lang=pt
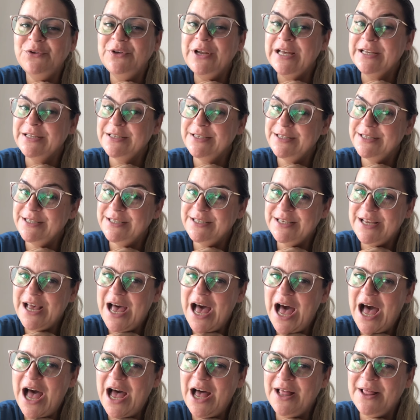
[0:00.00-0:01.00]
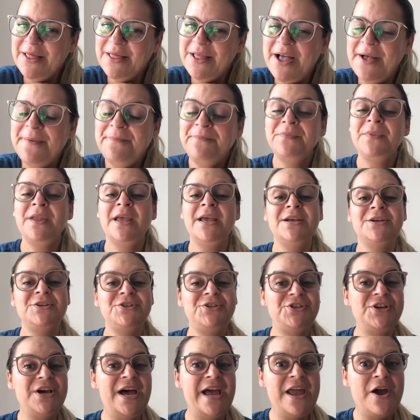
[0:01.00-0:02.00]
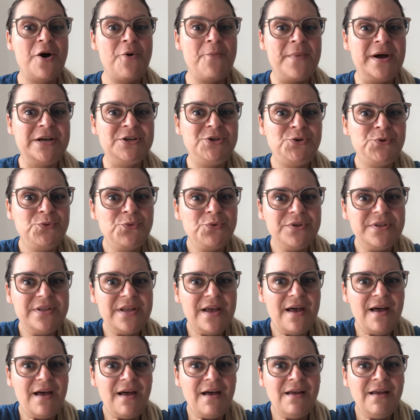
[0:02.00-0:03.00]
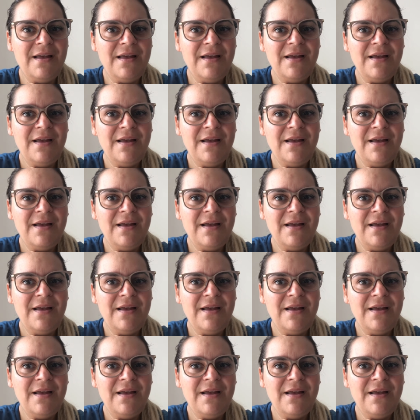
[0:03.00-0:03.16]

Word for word: na sala, já é uma ajuda.